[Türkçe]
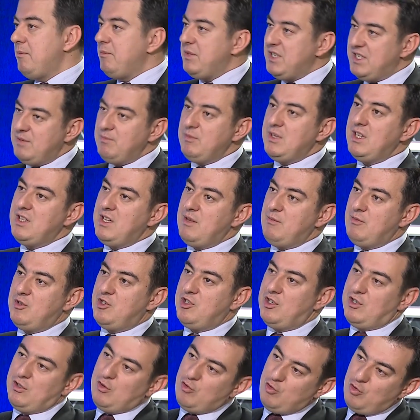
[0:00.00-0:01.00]
ve bizim
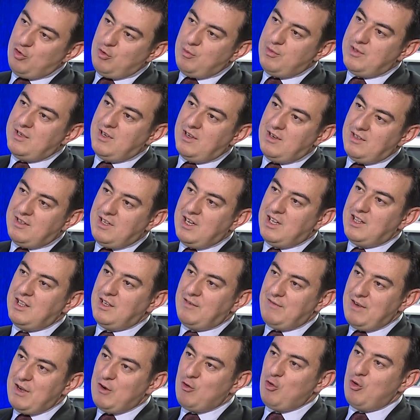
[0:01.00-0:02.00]
dediğimiz çıktı. Çünkü biz hani
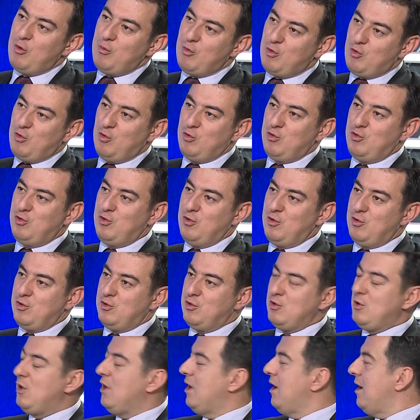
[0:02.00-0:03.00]
teknik ve ekonomik
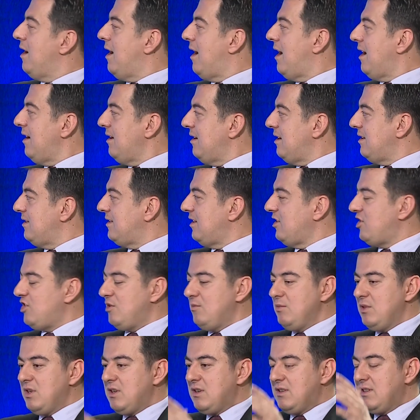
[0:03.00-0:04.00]
konuşuyoruz. Evet. Her neyse
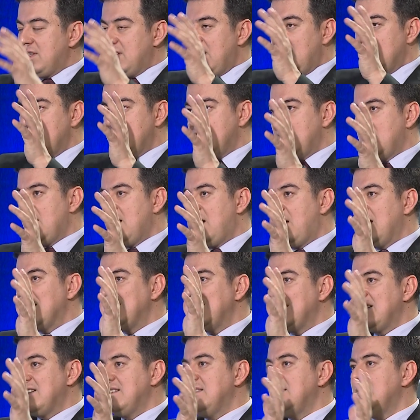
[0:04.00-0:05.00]
şimdi trans
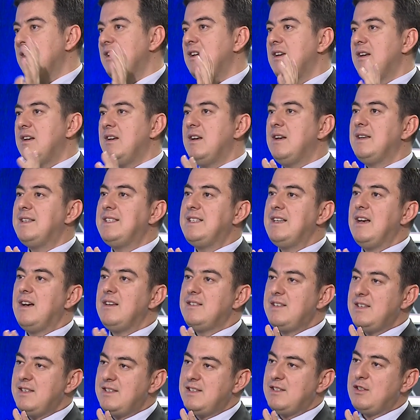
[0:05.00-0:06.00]
Hazar'ın e,
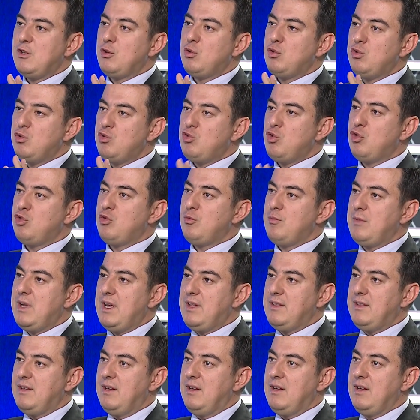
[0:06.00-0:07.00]
siyasi statüsü
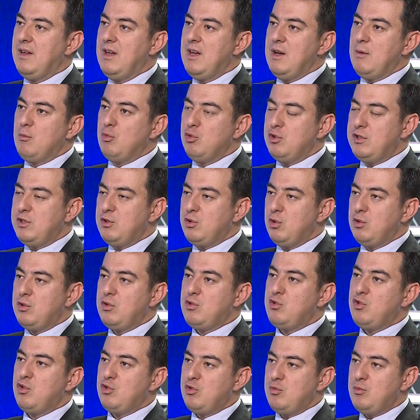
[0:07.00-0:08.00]
çözümlendi. Bu
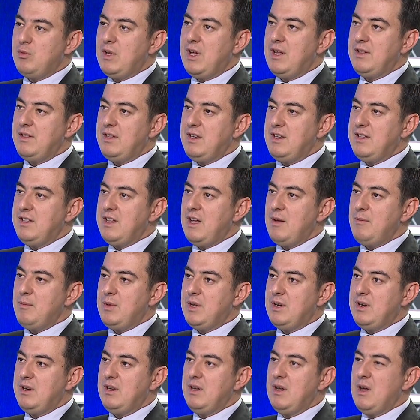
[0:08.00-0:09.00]
statü
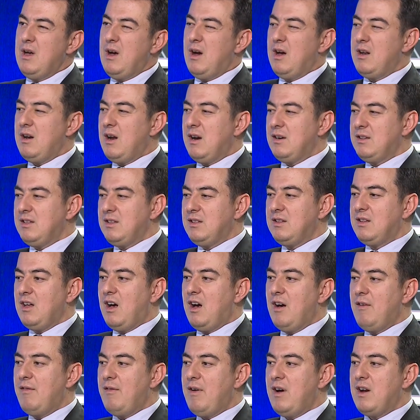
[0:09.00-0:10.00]
çözümlendiğinden beri hani artık
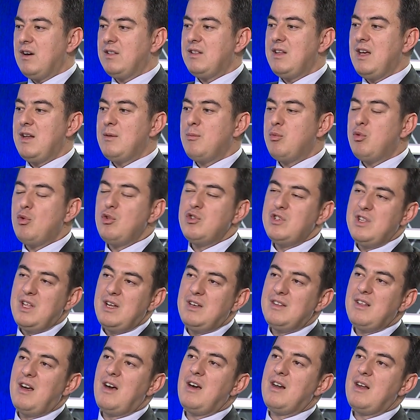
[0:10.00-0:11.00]
daha farklı yani
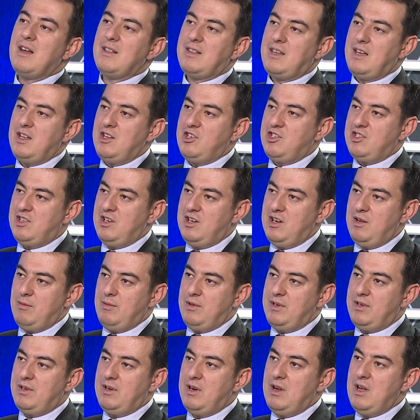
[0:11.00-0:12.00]
projeler daha rahat
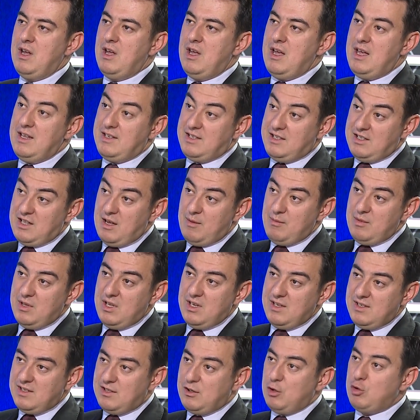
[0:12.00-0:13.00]
geliştirilebilir. Eskiden
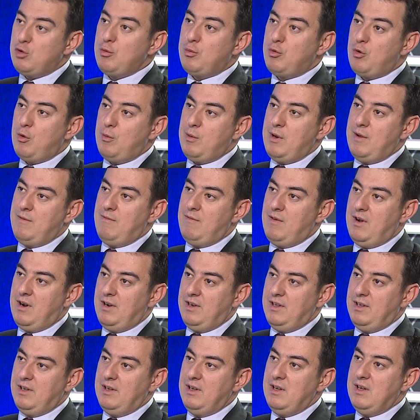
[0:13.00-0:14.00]
bir de statü problemi
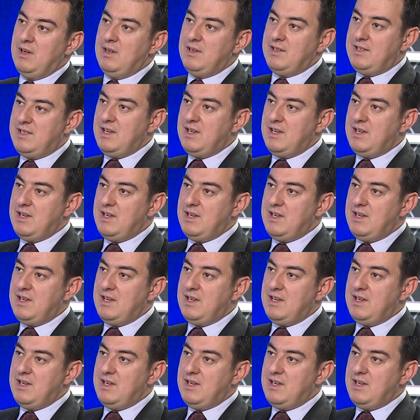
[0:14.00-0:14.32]
vardı. Evet.